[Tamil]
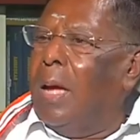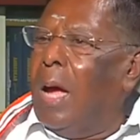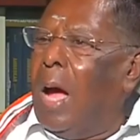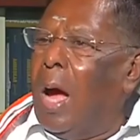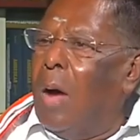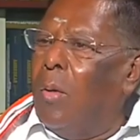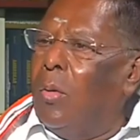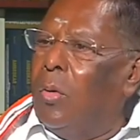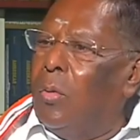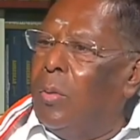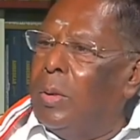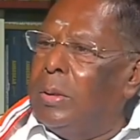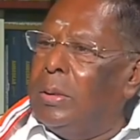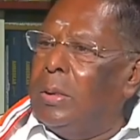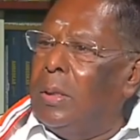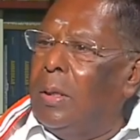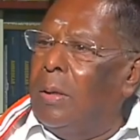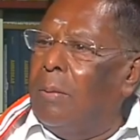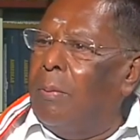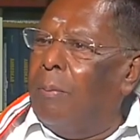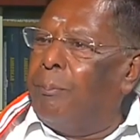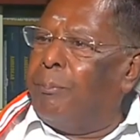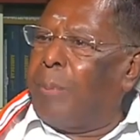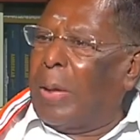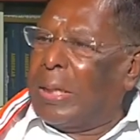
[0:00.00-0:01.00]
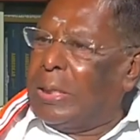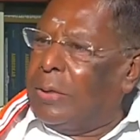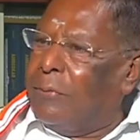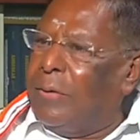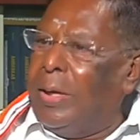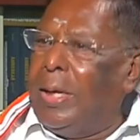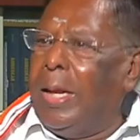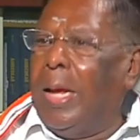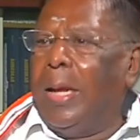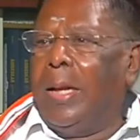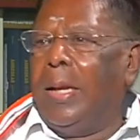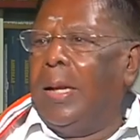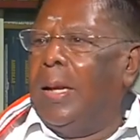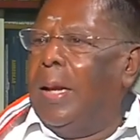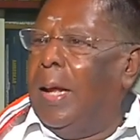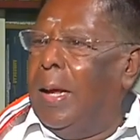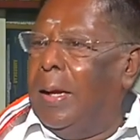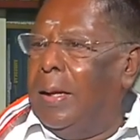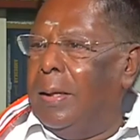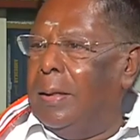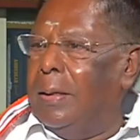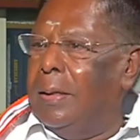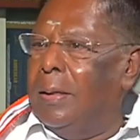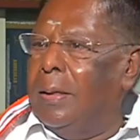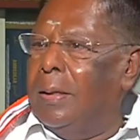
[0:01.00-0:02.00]
அவர் வந்து பதவியிலே இல்லை
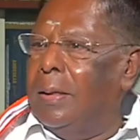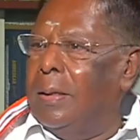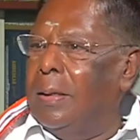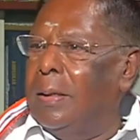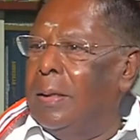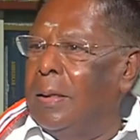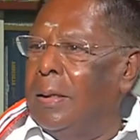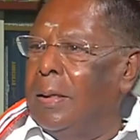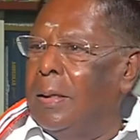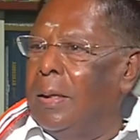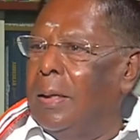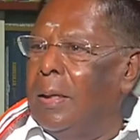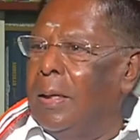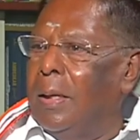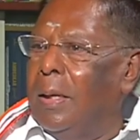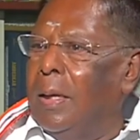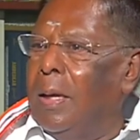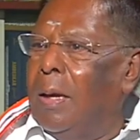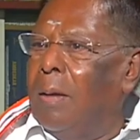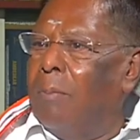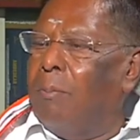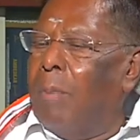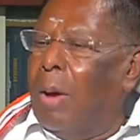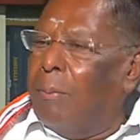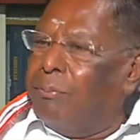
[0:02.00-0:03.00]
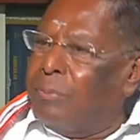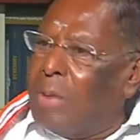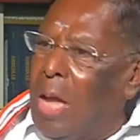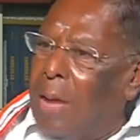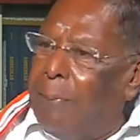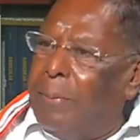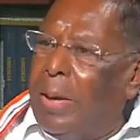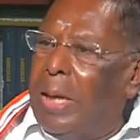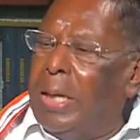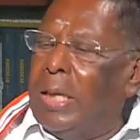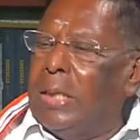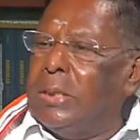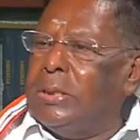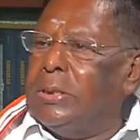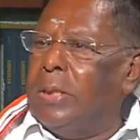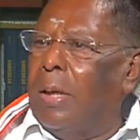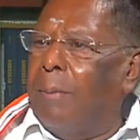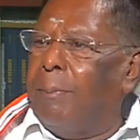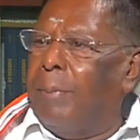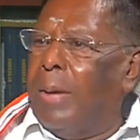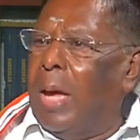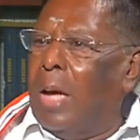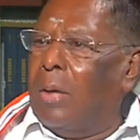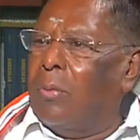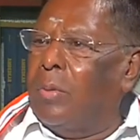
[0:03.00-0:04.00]
மம்தா பானர்ஜி
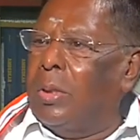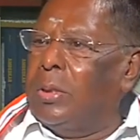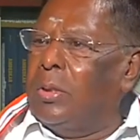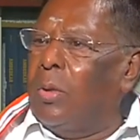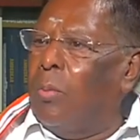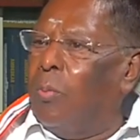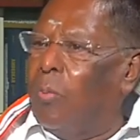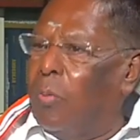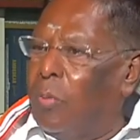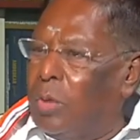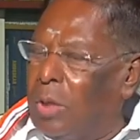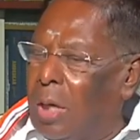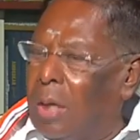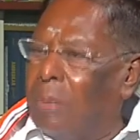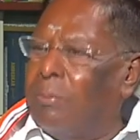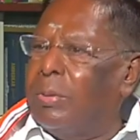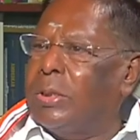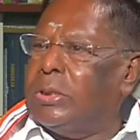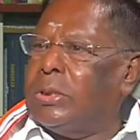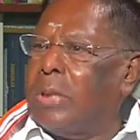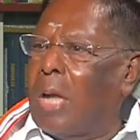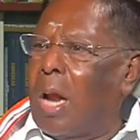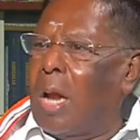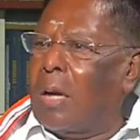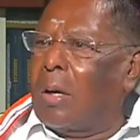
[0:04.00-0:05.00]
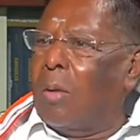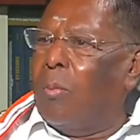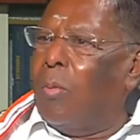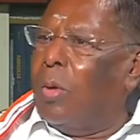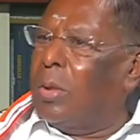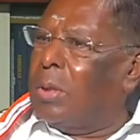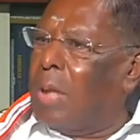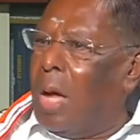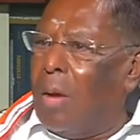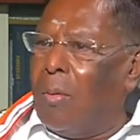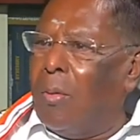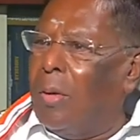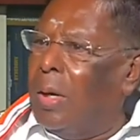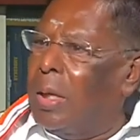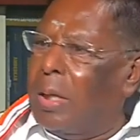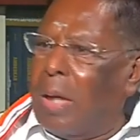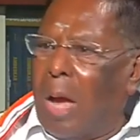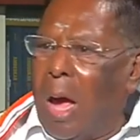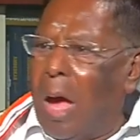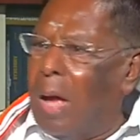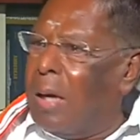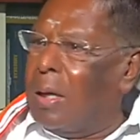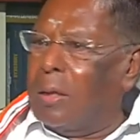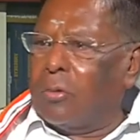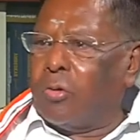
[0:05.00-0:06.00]
அம்மையார் வந்து முதலமைச்சராக இருக்கும்போது அவங்களுக்கு
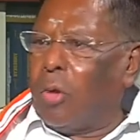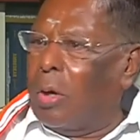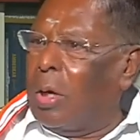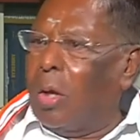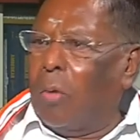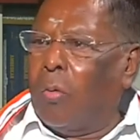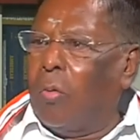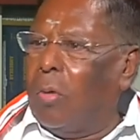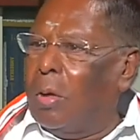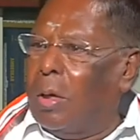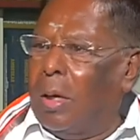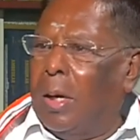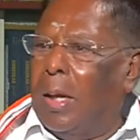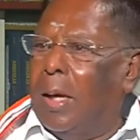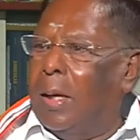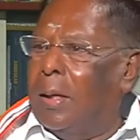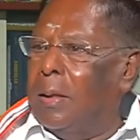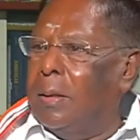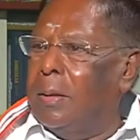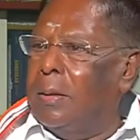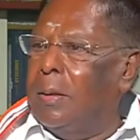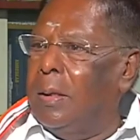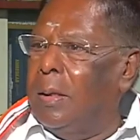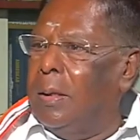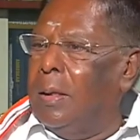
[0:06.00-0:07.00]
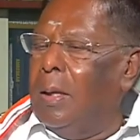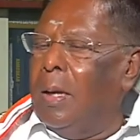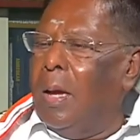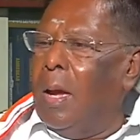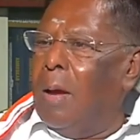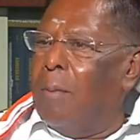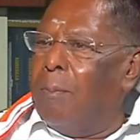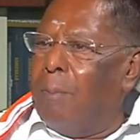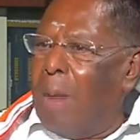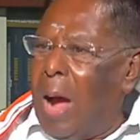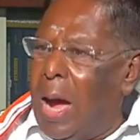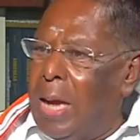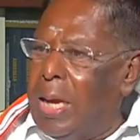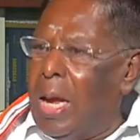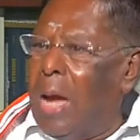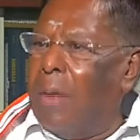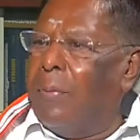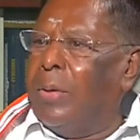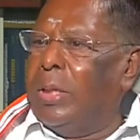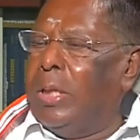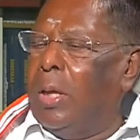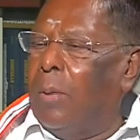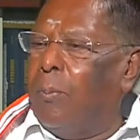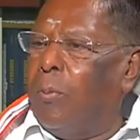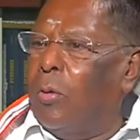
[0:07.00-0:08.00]
யாரும் சொல்ல கொடுக்கல
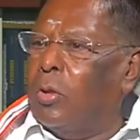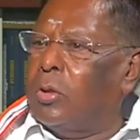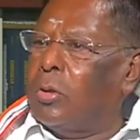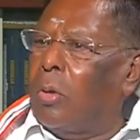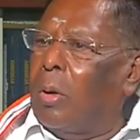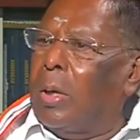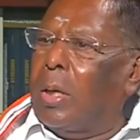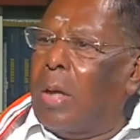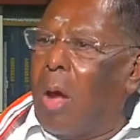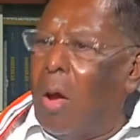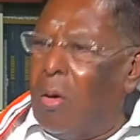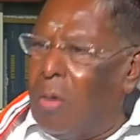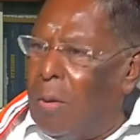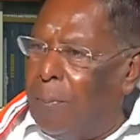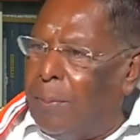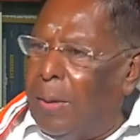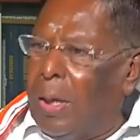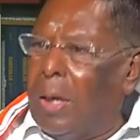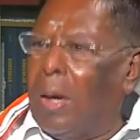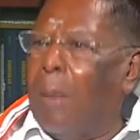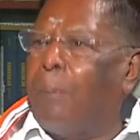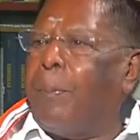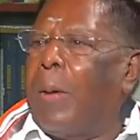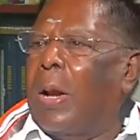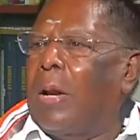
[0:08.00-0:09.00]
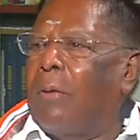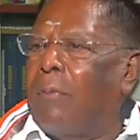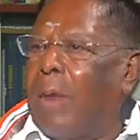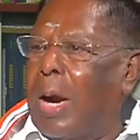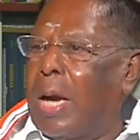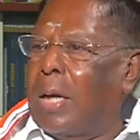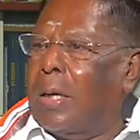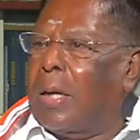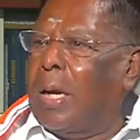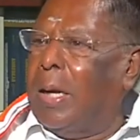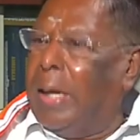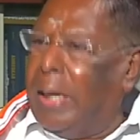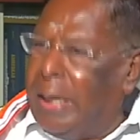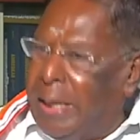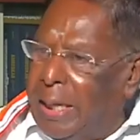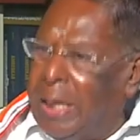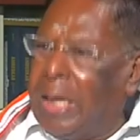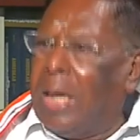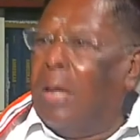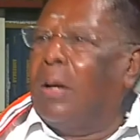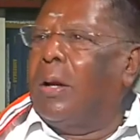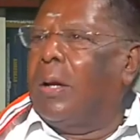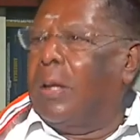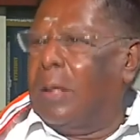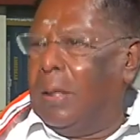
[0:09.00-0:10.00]
மாயாவதியை பொறுத்த வரைக்கும் அவங்க பேரில் பல வழக்குகள்
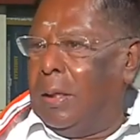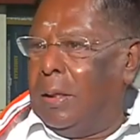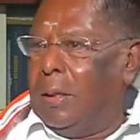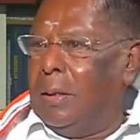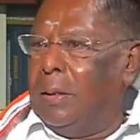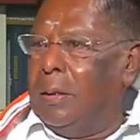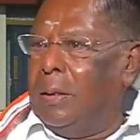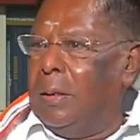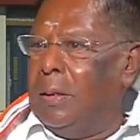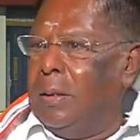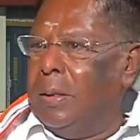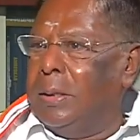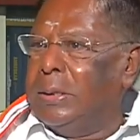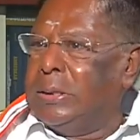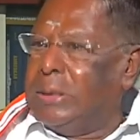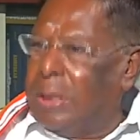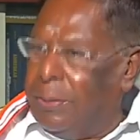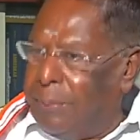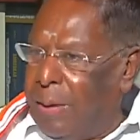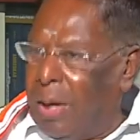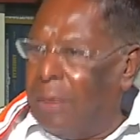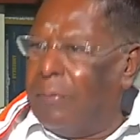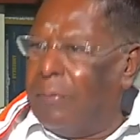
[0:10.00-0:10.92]
இன்னைக்கும் இருக்கு சிபிஐ